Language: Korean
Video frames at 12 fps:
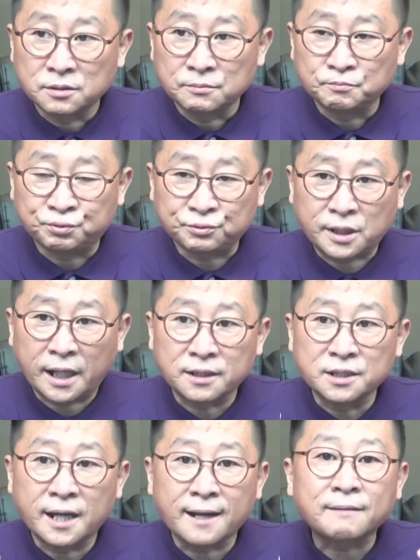
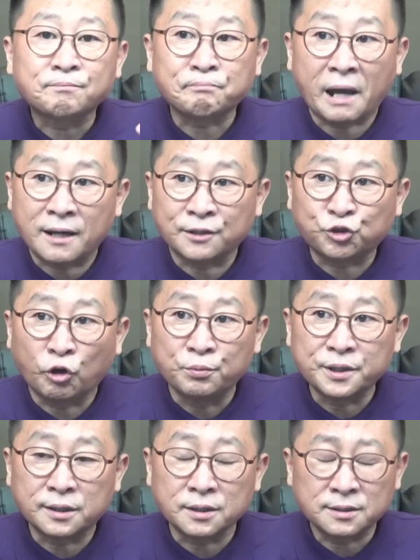북한을 향한
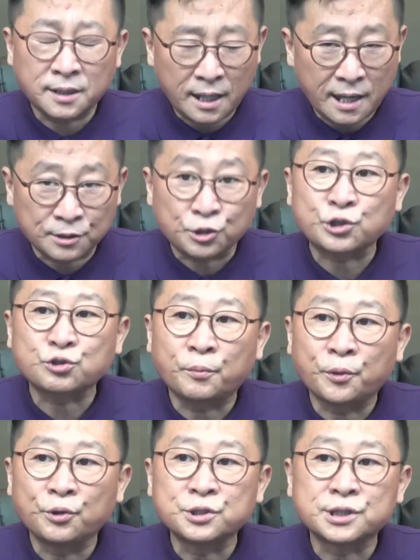발톱이 계속해서
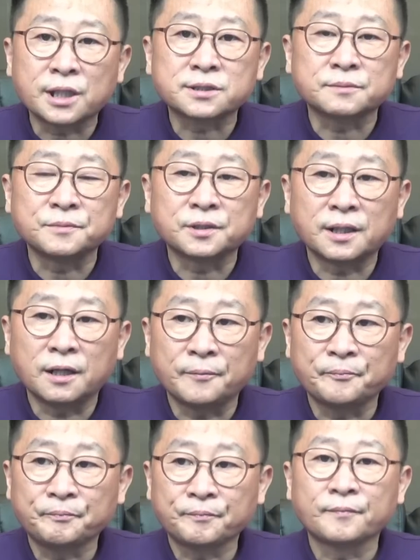보여지지 않습니까?
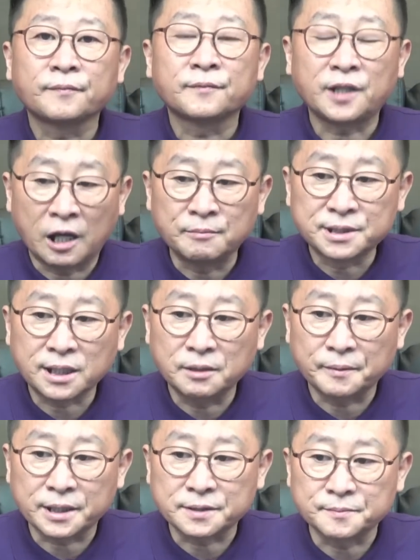다음 시간에
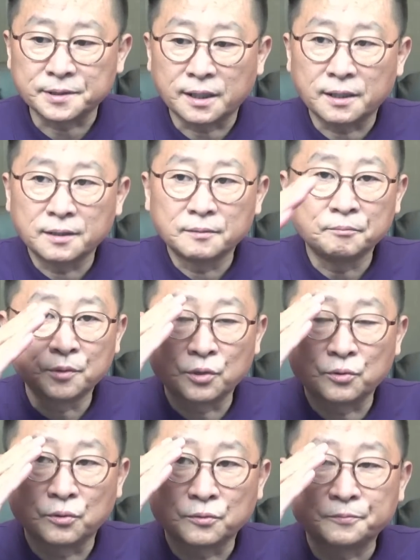뵙겠습니다.
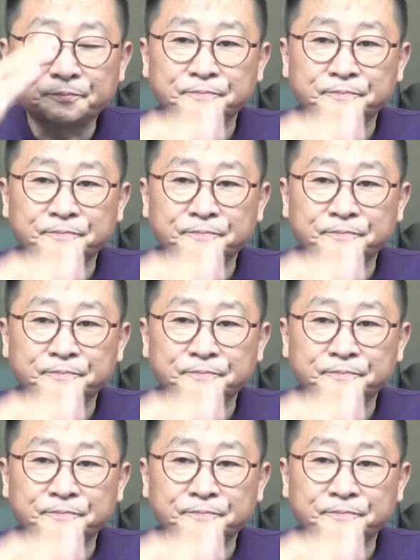별공